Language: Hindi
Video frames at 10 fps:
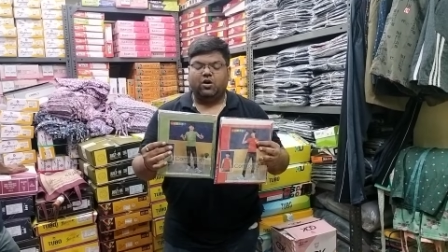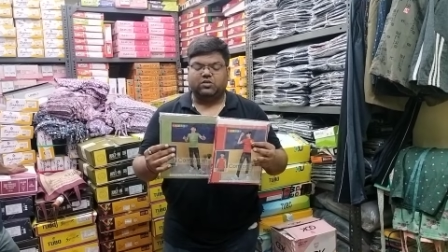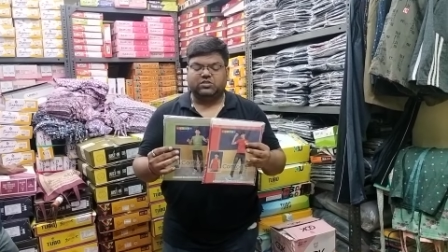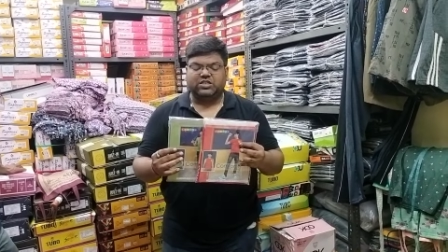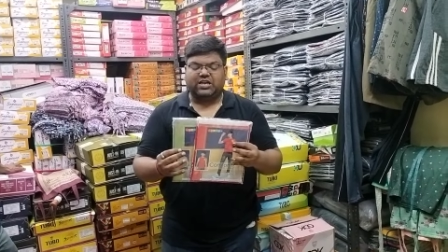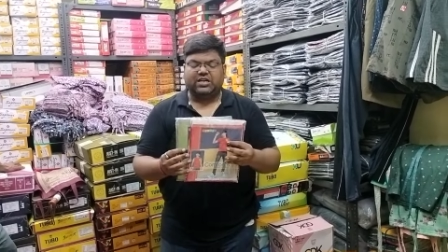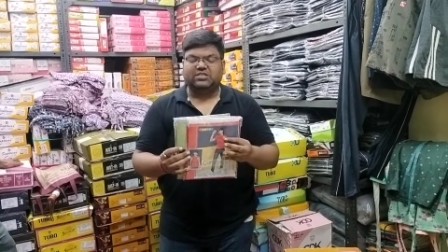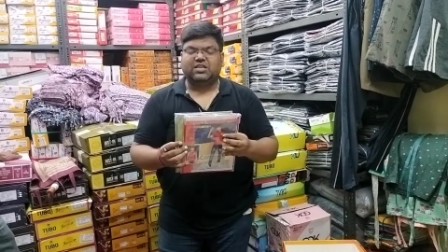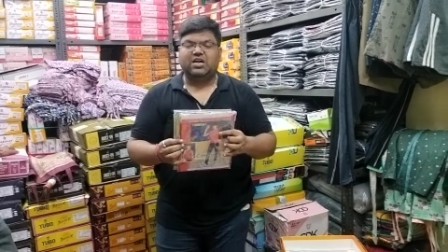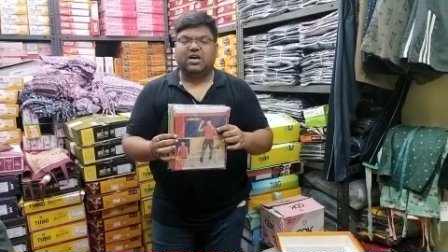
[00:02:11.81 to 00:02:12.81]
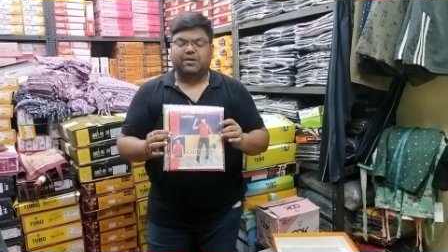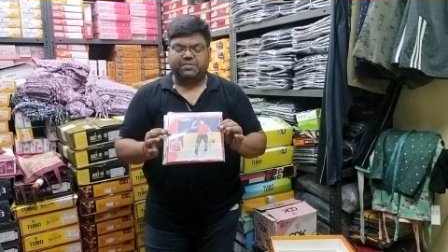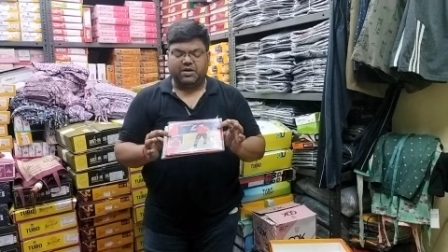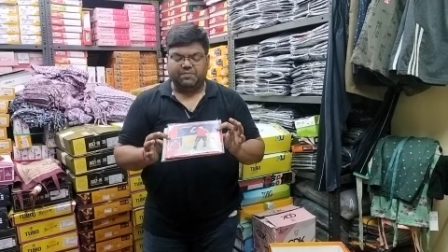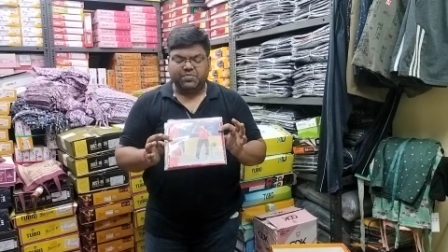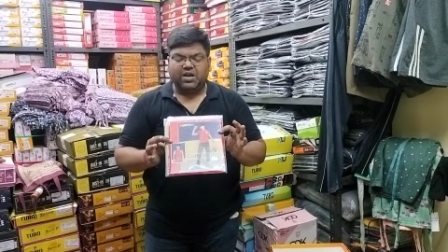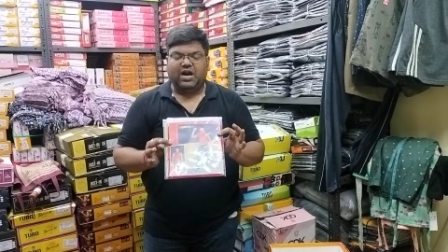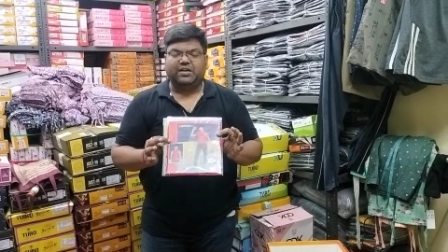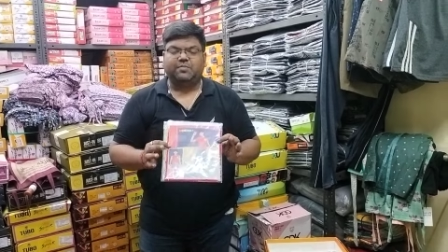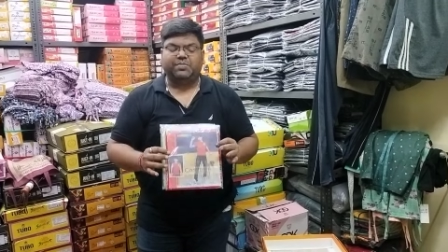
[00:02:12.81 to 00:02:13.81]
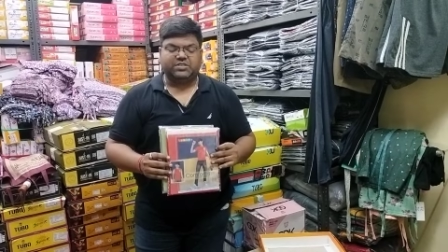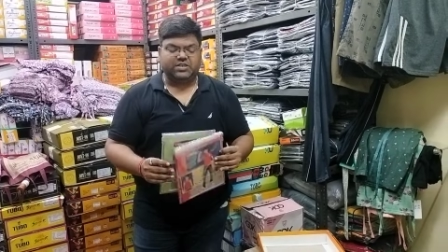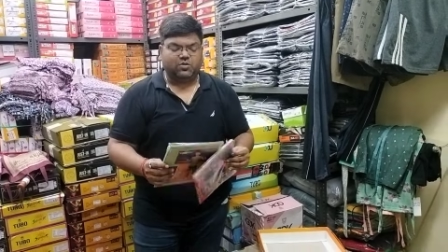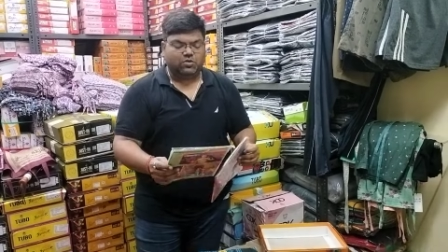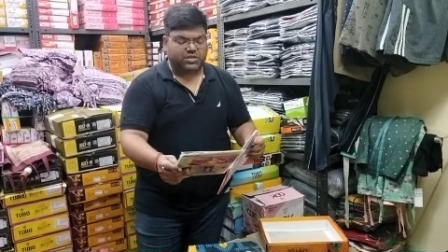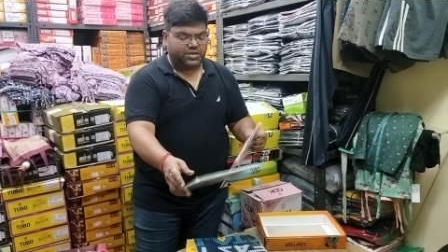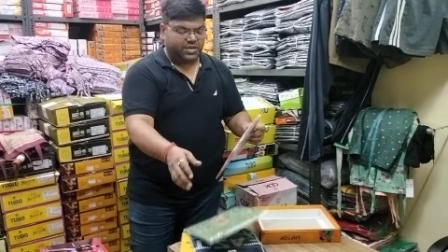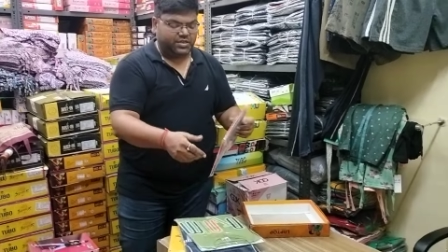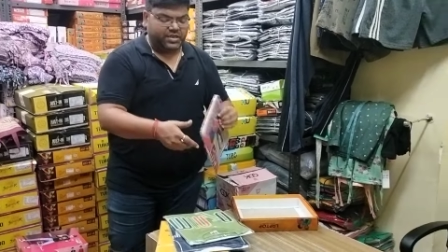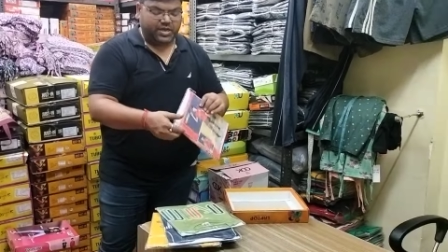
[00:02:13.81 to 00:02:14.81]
और सारा का सारा आपका 100 परसेंट कॉटन है